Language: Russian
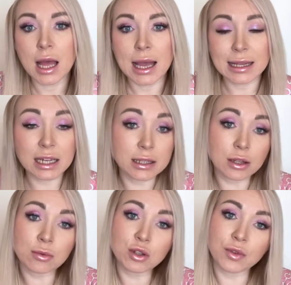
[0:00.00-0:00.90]
Это говорит о
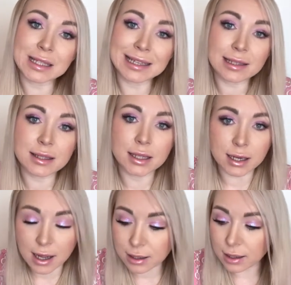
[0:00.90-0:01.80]
том, что у вас есть
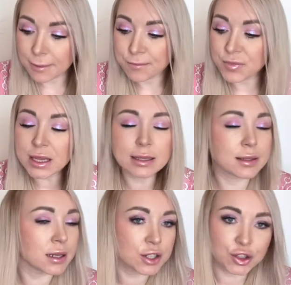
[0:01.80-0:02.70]
страх
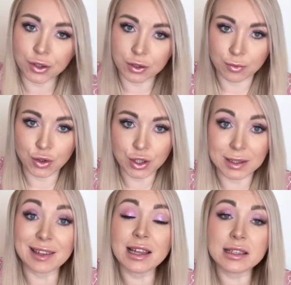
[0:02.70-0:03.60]
несдержанных мужчин.
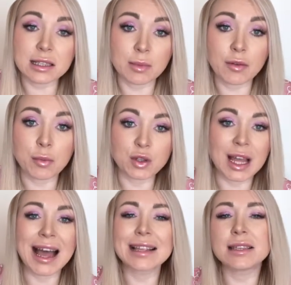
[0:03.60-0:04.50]
Задайте себе вопрос,
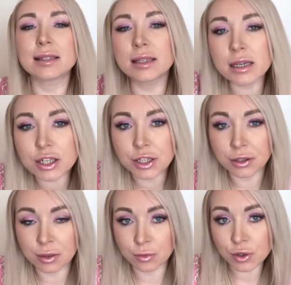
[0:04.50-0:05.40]
а
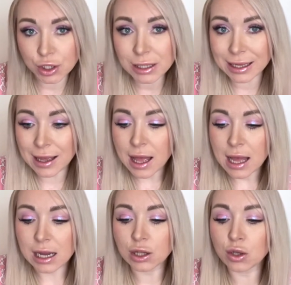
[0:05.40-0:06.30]
несдержанный мужчина,
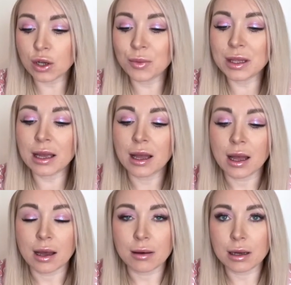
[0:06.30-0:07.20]
который мне,
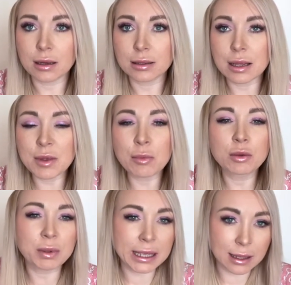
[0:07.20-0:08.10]
э, для меня
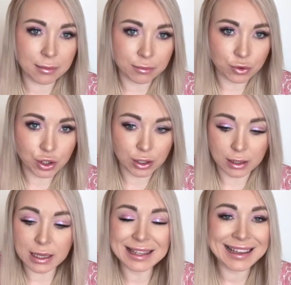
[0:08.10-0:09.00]
будет плохим мужчиной,
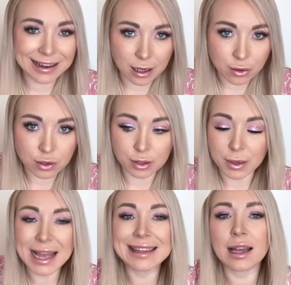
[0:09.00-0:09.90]
да, нехорошим,
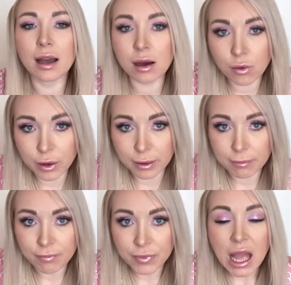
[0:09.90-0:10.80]
это какой?
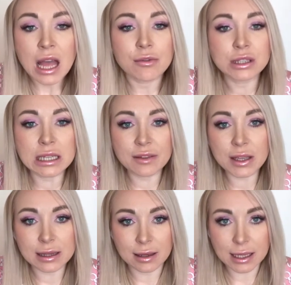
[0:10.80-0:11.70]
Вот
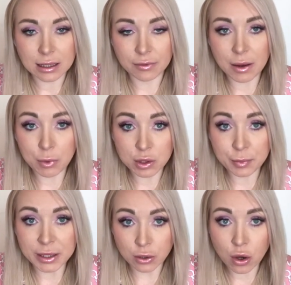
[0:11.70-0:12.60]
ответ на этот вопрос
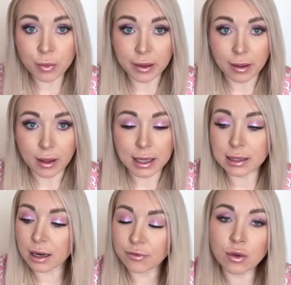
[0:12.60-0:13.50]
подробный,
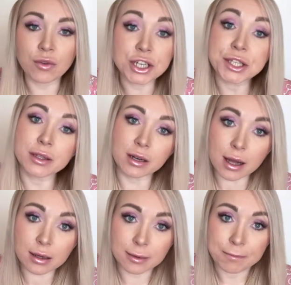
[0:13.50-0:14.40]
это равно ваш
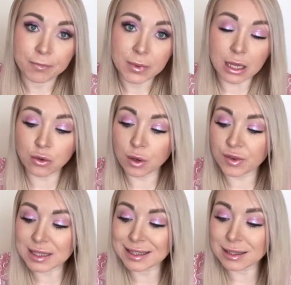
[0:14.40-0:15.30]
страх который
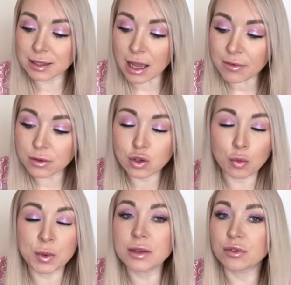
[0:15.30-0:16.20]
вас заставил
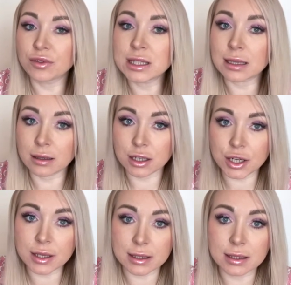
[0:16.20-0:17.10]
вступить вот в эти
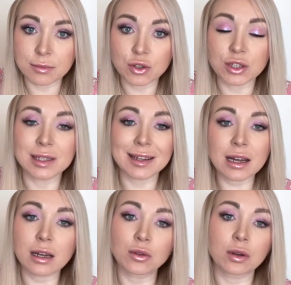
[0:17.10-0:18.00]
отношения с этим мужчиной,
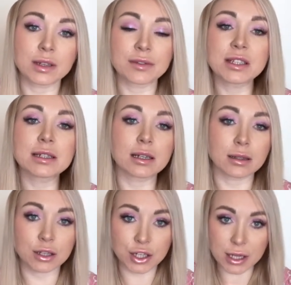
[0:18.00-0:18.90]
страх, который вас в этих
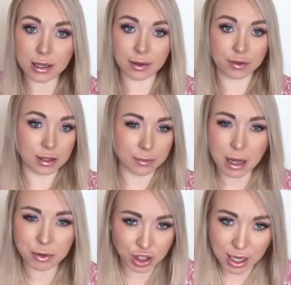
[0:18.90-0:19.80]
отношениях, вот этом
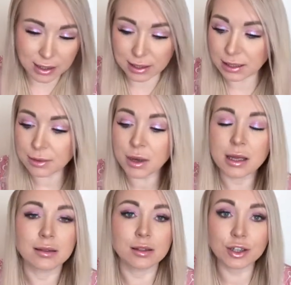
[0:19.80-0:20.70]
общении с ним
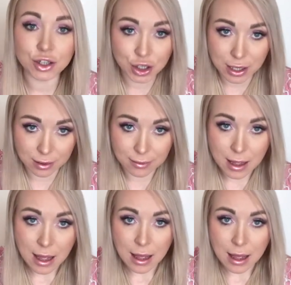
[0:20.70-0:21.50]
держал.